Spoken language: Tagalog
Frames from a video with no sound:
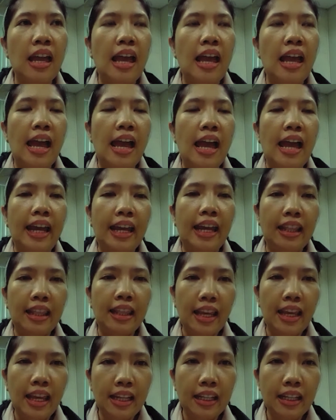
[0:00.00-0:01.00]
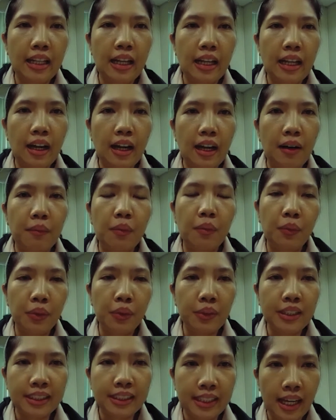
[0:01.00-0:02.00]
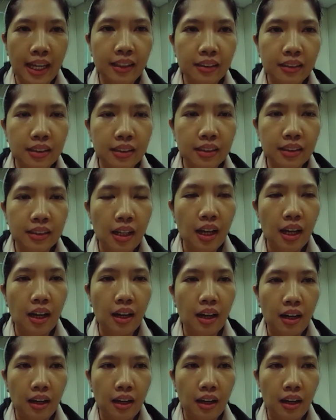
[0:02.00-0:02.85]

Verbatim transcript: and then um, we will set uh,